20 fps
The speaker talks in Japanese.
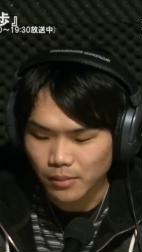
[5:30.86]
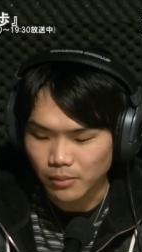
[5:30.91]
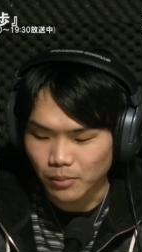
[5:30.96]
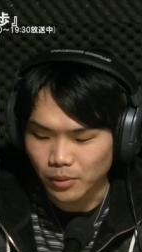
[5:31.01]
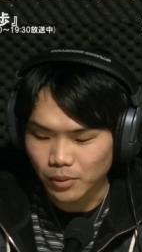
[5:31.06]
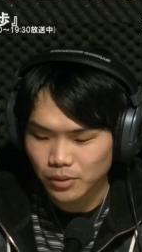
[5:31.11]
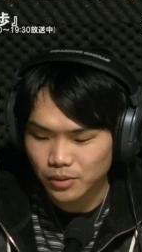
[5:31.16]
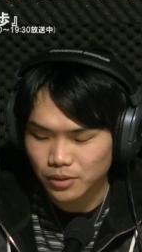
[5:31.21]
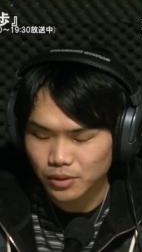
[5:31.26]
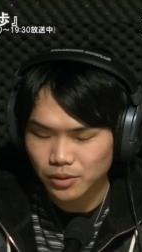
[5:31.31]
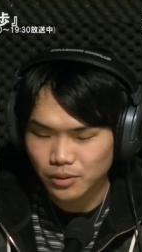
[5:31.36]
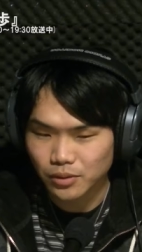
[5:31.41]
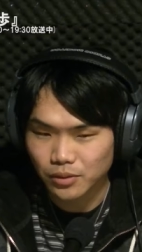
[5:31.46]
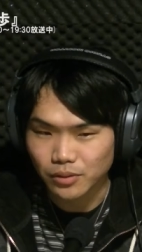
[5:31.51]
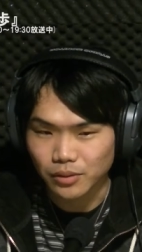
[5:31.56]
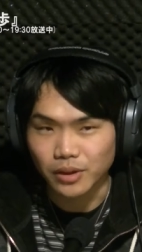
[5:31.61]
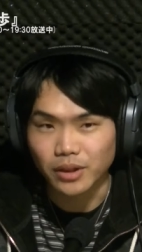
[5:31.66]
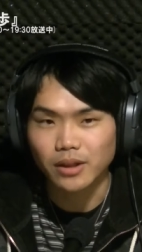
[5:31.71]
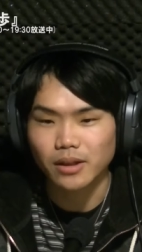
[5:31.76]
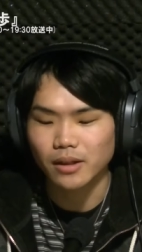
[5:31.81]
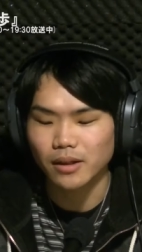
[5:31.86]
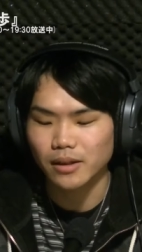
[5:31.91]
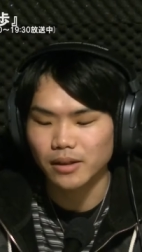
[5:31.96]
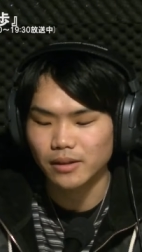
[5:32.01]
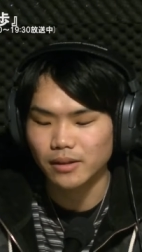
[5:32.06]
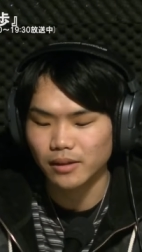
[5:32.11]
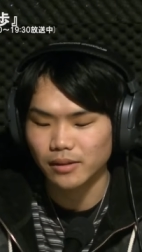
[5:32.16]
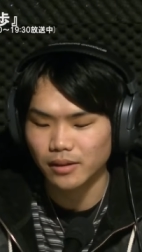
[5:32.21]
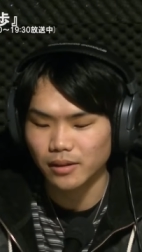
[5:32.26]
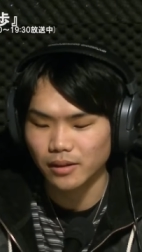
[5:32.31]
木造2
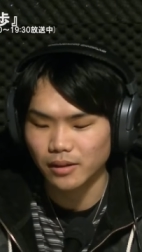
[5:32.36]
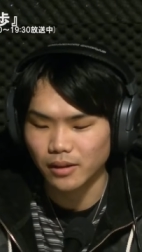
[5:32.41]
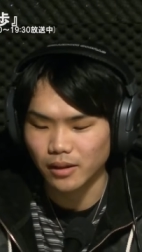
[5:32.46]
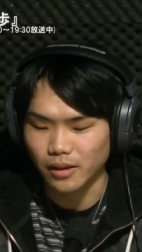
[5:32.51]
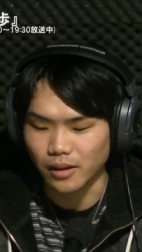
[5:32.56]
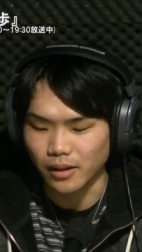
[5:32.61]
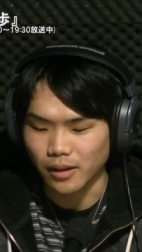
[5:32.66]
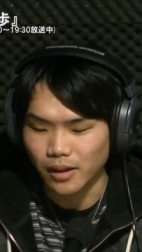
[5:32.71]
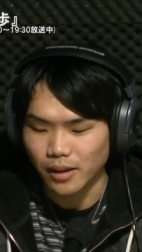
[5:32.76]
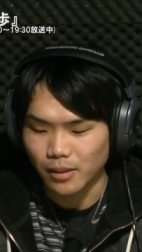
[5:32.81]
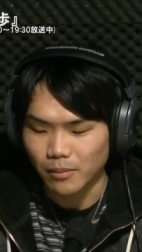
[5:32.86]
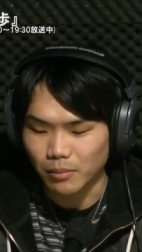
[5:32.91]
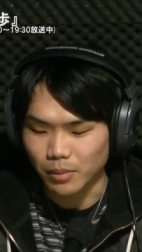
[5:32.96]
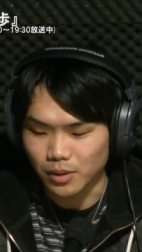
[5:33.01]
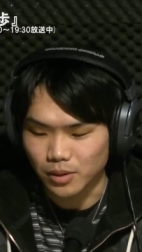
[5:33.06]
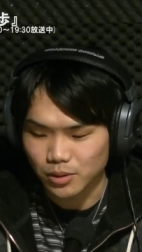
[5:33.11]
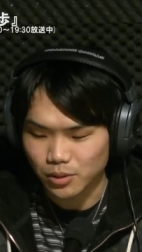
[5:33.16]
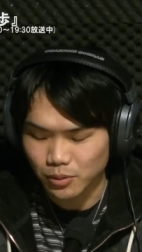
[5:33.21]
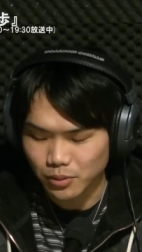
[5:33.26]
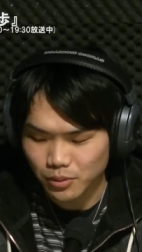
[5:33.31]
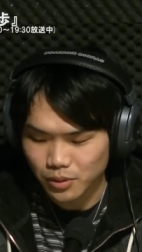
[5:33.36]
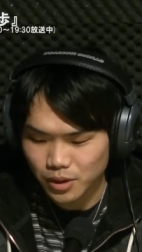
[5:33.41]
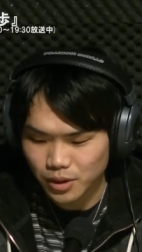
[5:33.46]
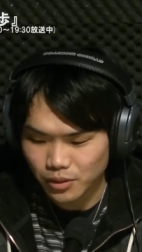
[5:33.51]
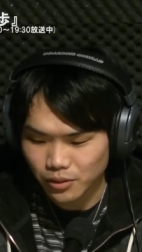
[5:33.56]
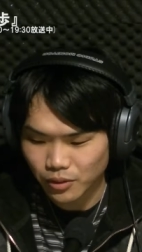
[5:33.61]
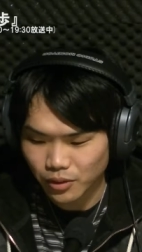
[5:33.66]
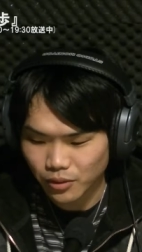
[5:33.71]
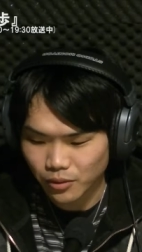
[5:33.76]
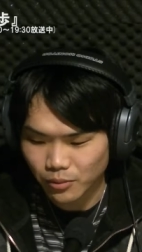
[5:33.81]
階建てで、まあ、銚子
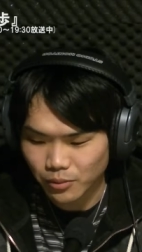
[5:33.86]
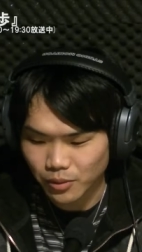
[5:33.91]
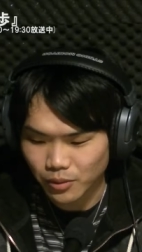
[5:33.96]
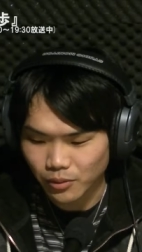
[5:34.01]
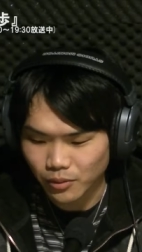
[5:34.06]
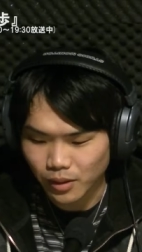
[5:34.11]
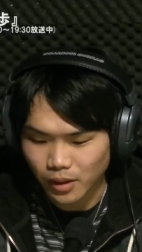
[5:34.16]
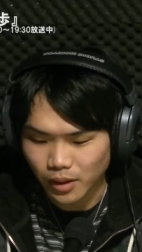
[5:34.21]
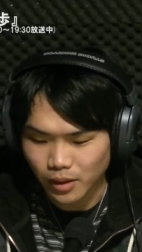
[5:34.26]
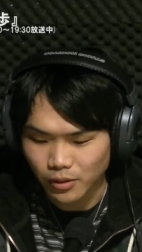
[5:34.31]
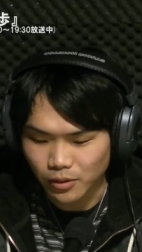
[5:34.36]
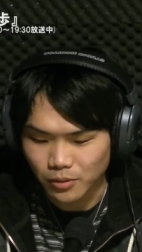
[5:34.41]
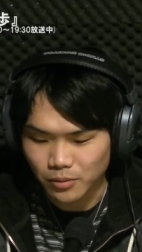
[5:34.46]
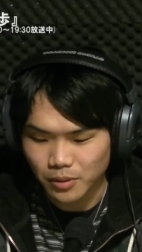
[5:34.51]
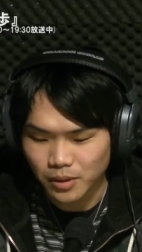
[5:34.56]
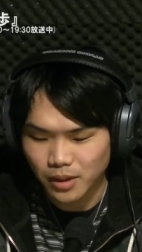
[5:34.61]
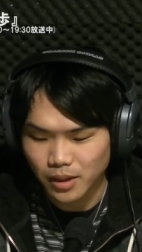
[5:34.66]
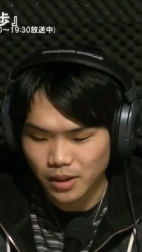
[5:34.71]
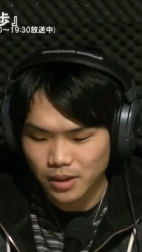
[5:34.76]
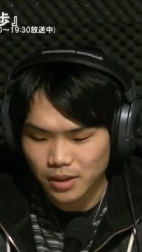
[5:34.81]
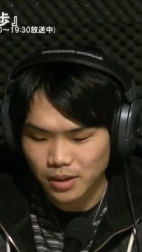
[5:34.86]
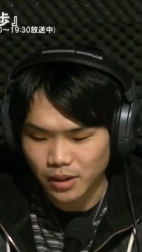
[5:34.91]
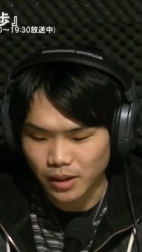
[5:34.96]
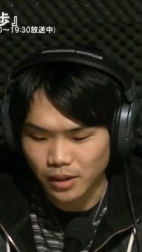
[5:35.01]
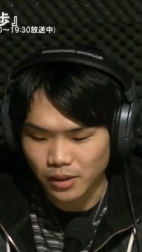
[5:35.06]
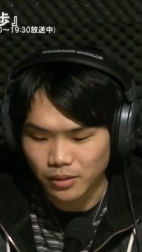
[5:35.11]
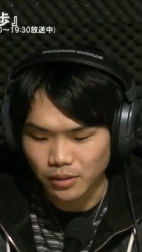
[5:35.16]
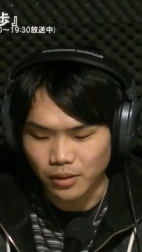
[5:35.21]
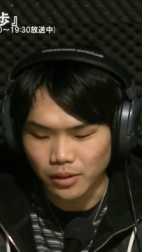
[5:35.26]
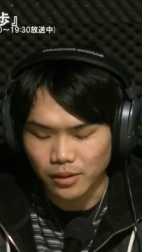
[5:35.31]
の人々が生み出して
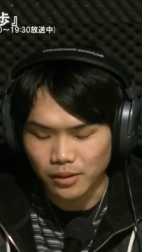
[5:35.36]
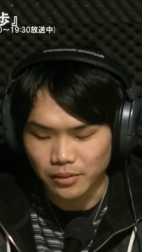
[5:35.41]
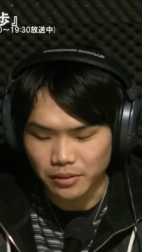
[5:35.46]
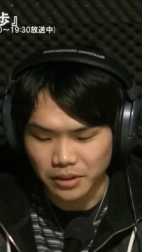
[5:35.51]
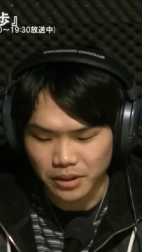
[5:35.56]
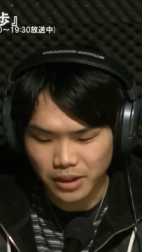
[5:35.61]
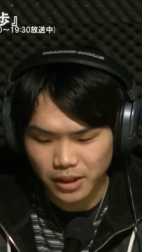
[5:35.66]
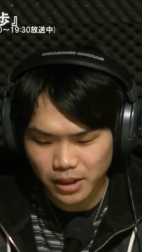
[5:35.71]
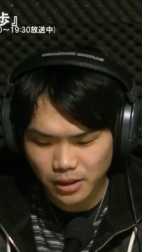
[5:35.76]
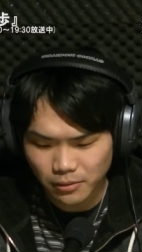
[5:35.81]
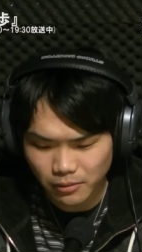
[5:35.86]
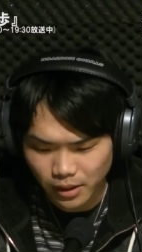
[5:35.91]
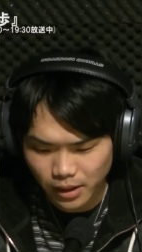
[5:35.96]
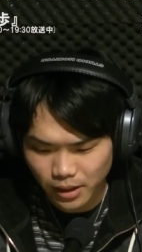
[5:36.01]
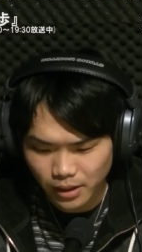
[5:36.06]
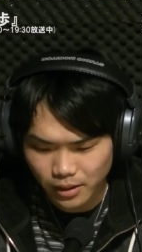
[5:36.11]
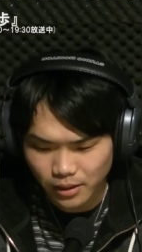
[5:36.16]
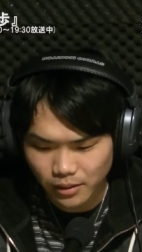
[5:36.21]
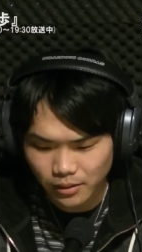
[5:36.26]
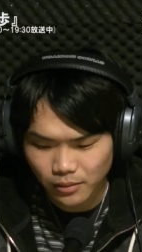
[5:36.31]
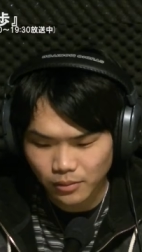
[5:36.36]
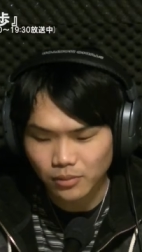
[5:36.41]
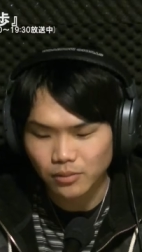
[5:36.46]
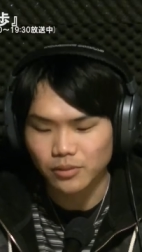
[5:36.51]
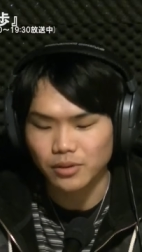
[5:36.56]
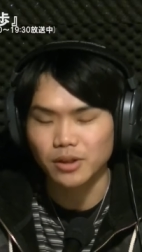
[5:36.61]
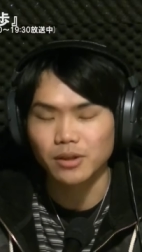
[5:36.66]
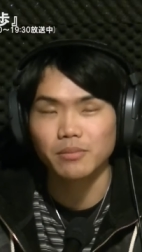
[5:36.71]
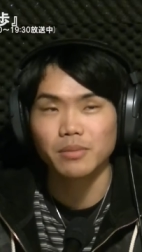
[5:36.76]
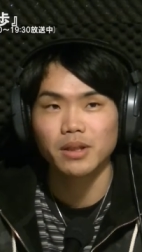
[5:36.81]
いるにぎわい
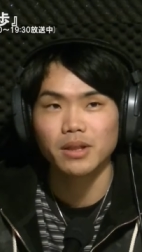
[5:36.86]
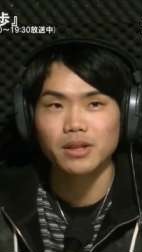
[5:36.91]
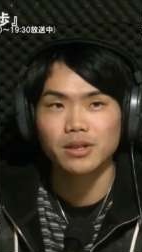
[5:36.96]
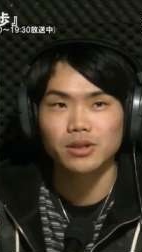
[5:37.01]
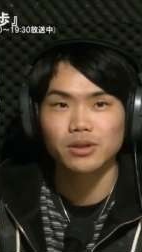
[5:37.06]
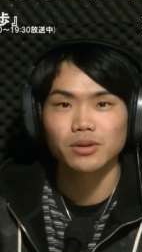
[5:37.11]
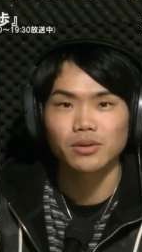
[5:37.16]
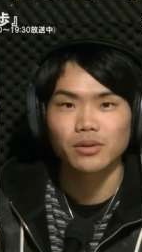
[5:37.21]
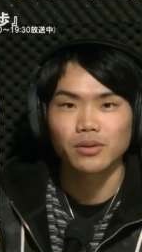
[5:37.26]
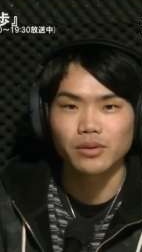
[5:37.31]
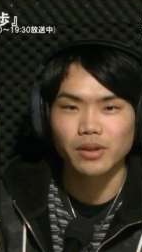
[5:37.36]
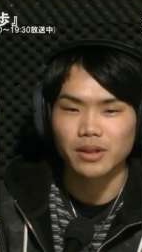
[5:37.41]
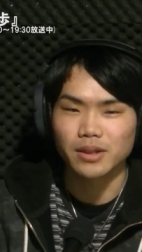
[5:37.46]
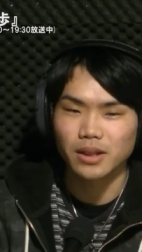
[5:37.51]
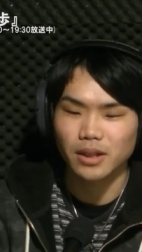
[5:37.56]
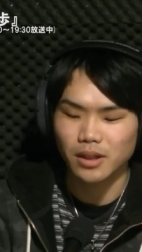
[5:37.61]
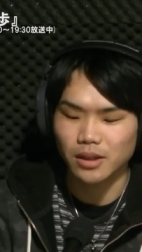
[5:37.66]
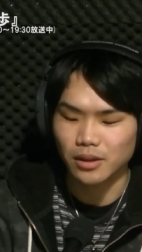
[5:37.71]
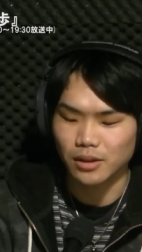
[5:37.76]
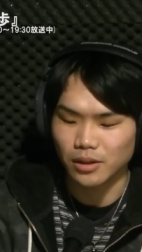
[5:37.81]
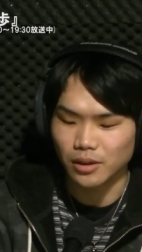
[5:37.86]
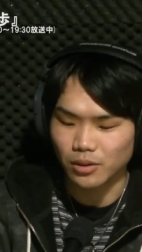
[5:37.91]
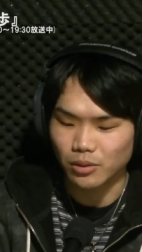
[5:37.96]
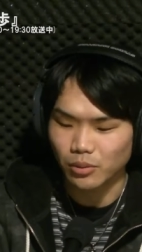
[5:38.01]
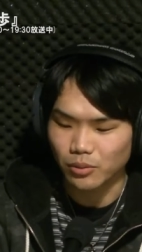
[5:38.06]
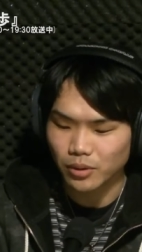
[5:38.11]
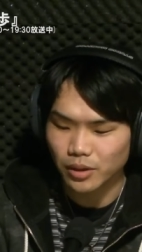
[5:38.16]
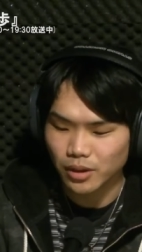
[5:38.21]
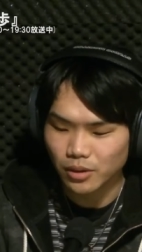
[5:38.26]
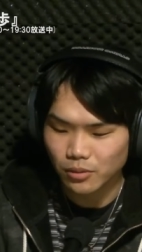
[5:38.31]
のイメージをデザインに
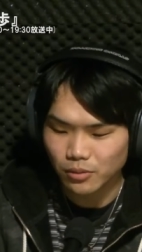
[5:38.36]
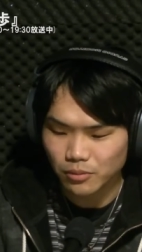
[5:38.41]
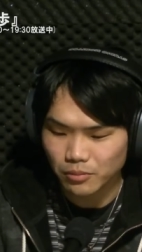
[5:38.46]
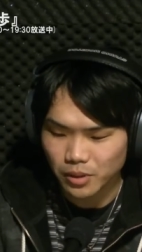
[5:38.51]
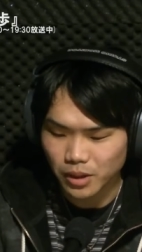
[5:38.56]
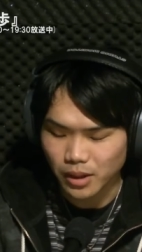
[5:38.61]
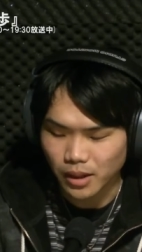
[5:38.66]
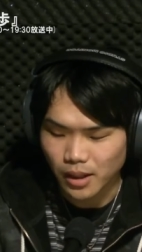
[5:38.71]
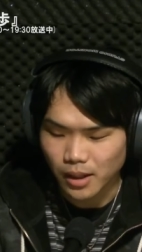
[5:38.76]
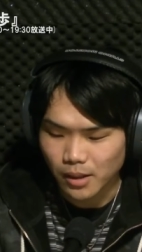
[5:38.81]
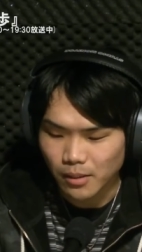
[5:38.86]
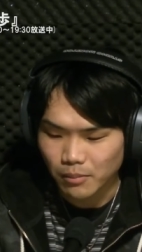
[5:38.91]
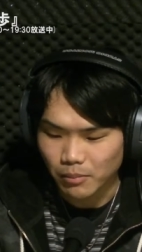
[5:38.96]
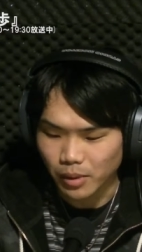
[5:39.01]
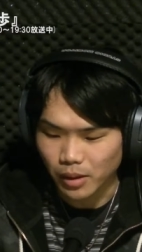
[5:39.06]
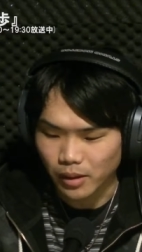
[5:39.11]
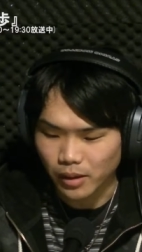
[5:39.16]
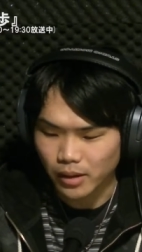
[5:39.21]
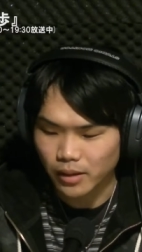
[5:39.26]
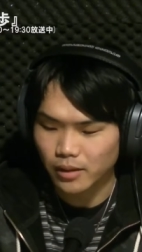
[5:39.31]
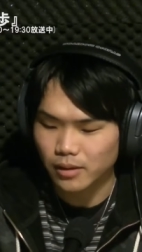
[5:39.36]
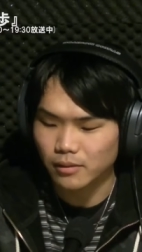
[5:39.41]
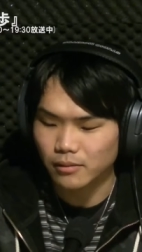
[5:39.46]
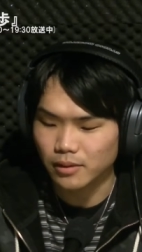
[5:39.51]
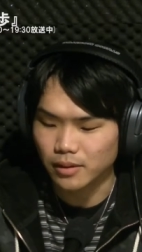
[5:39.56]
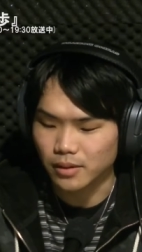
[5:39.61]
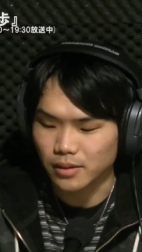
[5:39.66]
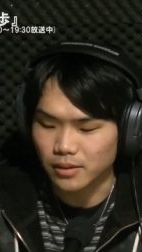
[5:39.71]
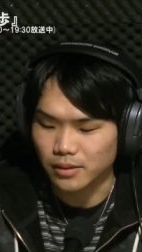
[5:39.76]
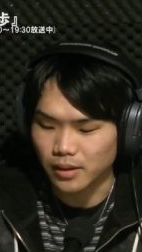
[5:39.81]
取り込み、まあ、外観
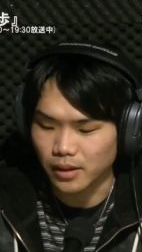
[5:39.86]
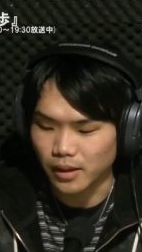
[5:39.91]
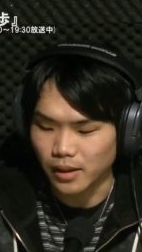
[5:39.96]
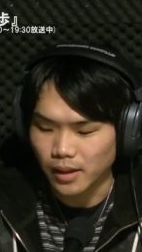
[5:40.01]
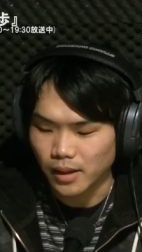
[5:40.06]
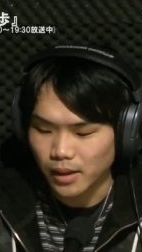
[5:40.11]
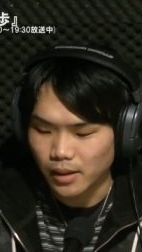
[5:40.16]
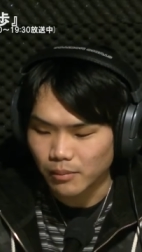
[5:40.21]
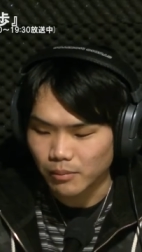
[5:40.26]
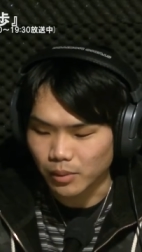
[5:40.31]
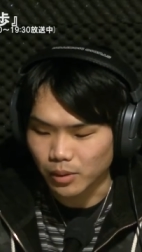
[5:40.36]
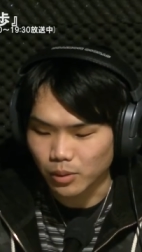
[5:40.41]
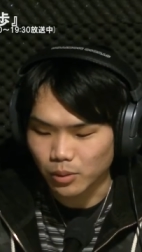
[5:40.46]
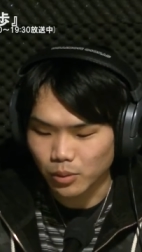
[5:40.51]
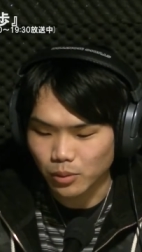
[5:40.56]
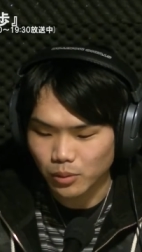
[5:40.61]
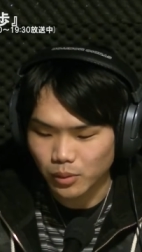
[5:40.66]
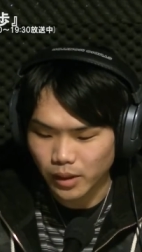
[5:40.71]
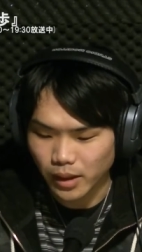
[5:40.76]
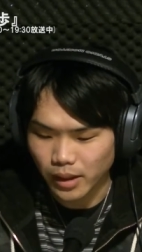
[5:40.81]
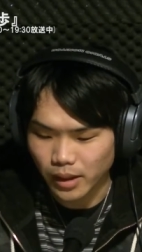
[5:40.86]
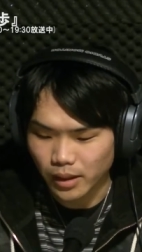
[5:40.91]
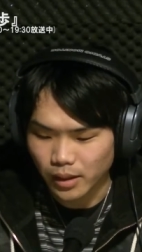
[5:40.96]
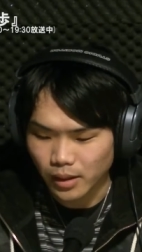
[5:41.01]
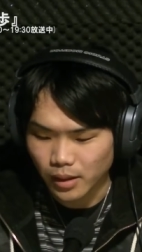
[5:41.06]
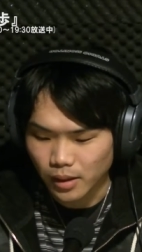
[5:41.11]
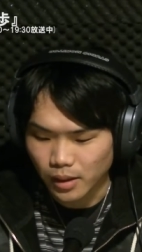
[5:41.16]
はですね、まあ、灯台